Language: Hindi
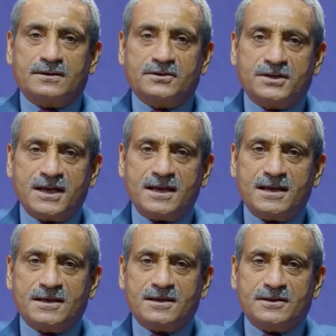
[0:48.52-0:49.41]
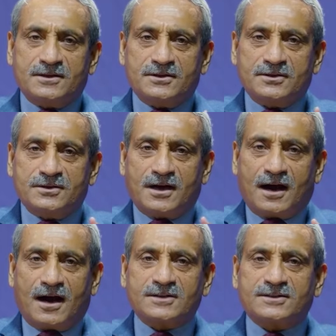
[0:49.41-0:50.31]
ये
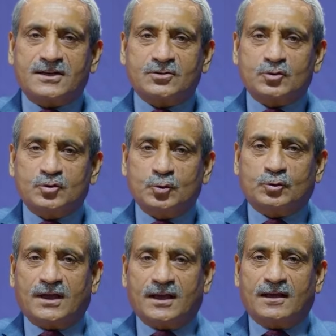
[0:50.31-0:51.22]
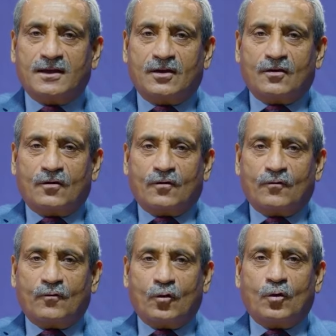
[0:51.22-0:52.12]
आज का जो यूथ है
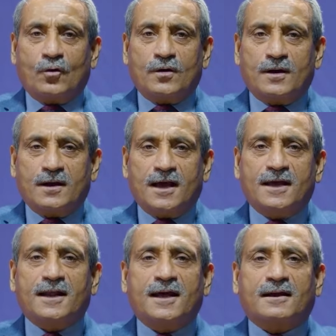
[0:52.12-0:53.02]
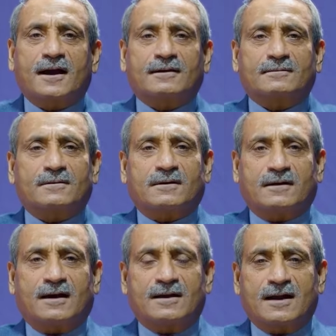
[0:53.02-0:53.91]
वो नए नए कार,
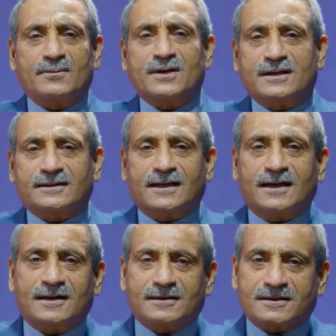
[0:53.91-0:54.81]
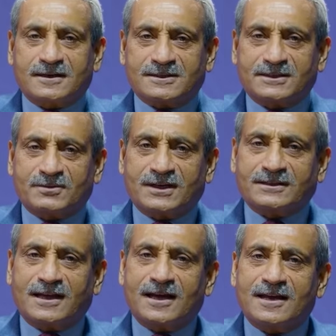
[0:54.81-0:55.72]
कारनामे करता है करतब
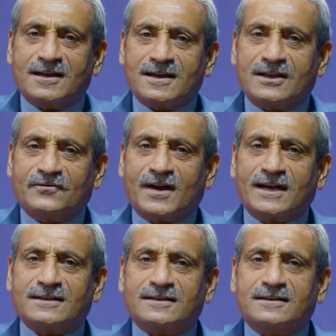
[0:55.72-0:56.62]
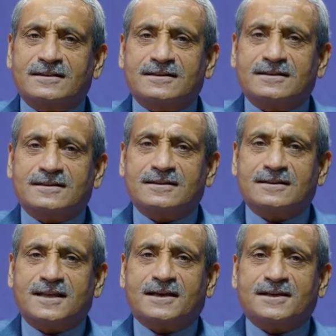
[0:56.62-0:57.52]
करता है
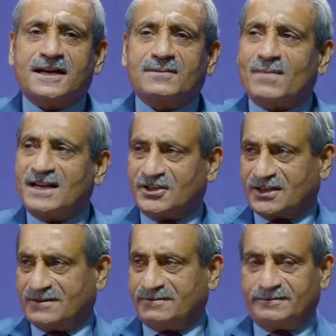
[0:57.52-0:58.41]
इनफैक्ट दे क्रिएट मैजिक